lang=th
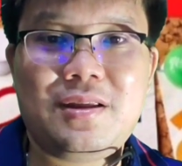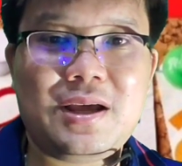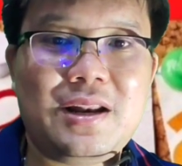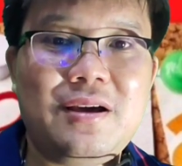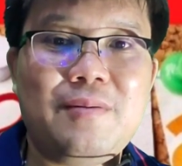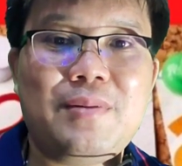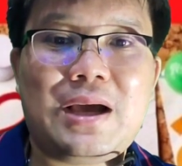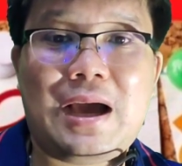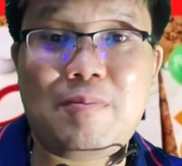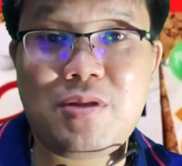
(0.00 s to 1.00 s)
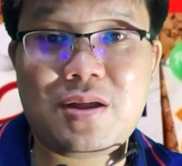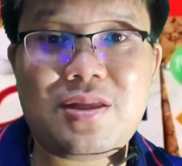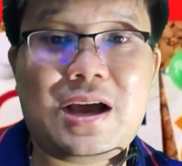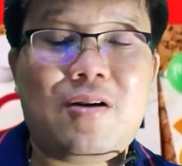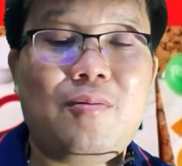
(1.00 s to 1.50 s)
อย่าลืมนะครับศึก
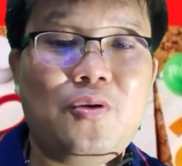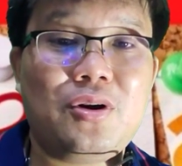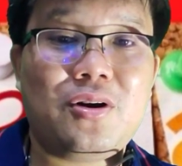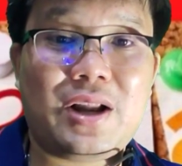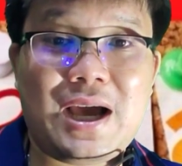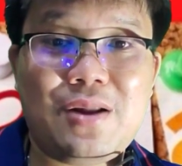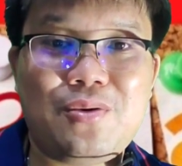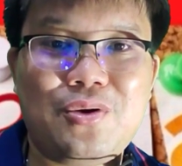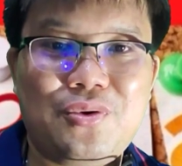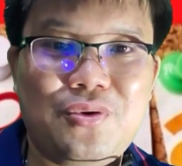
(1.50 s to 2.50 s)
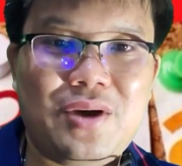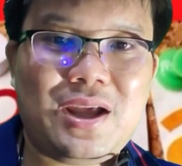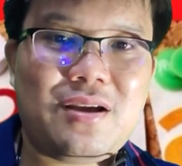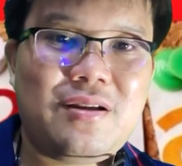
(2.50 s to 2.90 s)
ษาข้อมูลก่อนการลงทุนด้วย